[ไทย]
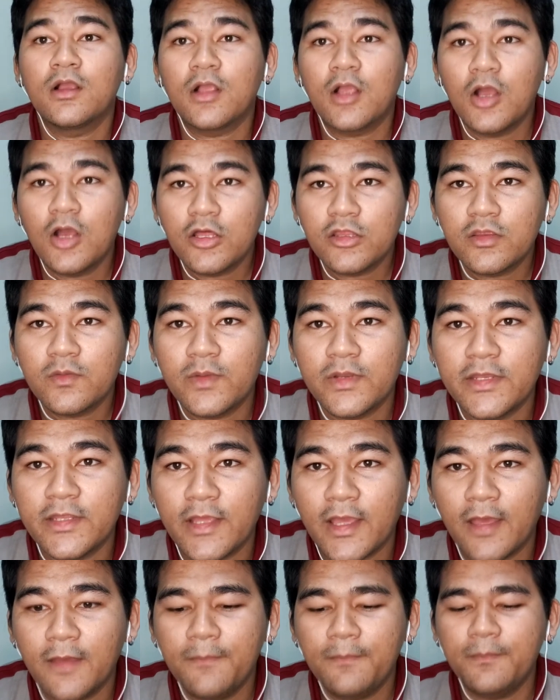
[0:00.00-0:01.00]
ก็สวัสดี
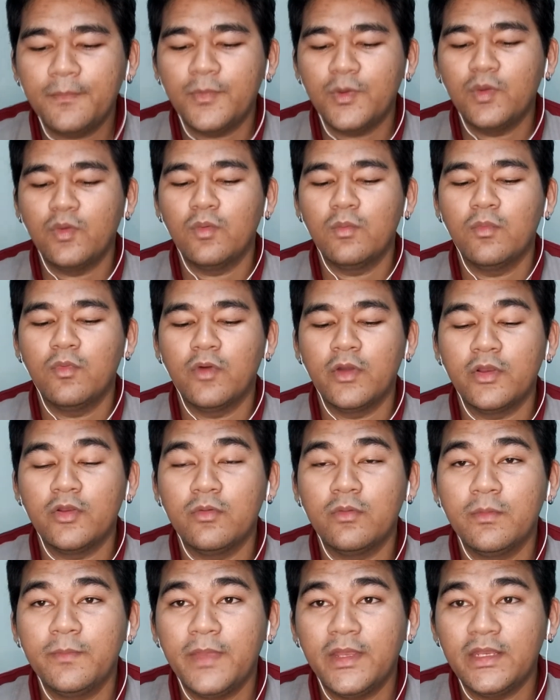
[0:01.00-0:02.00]
ครับดูมวยดู
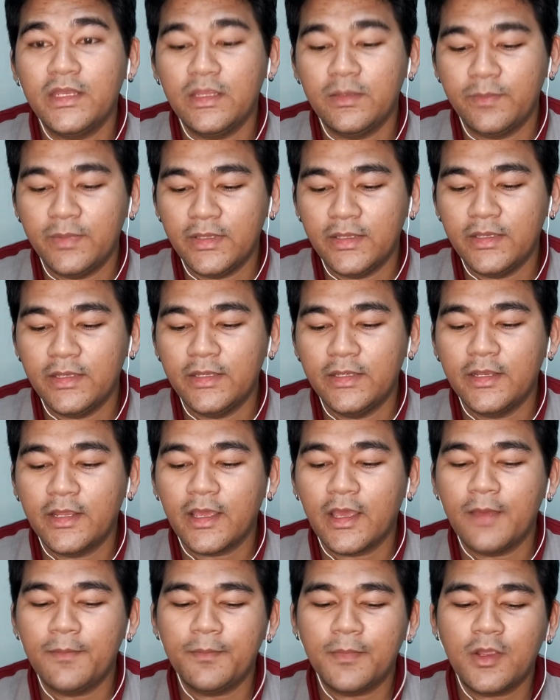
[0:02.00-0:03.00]
ไม่เป็น อี พี นี้นะ
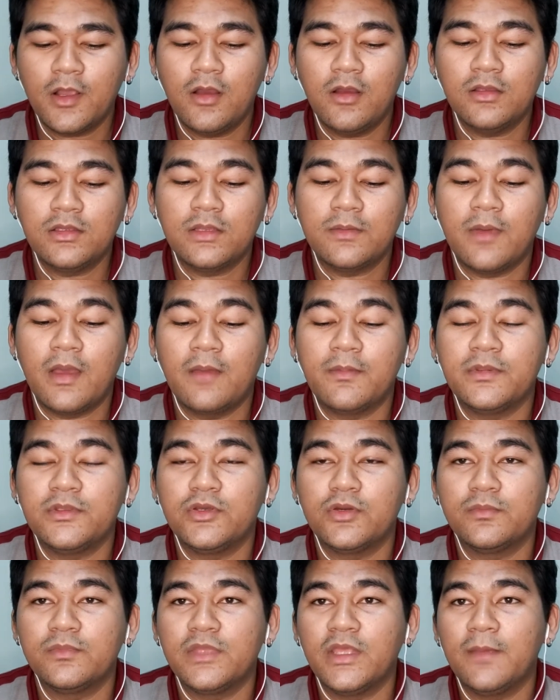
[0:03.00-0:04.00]
ครับก็จะพาไปช
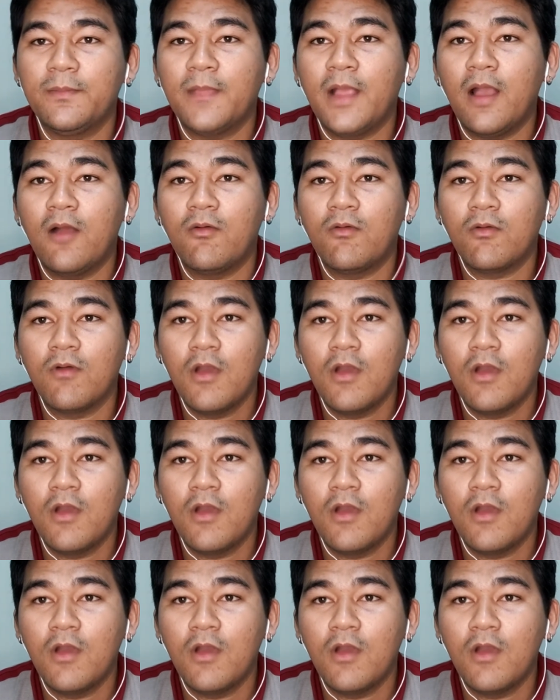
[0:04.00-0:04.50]
มเทปเก่า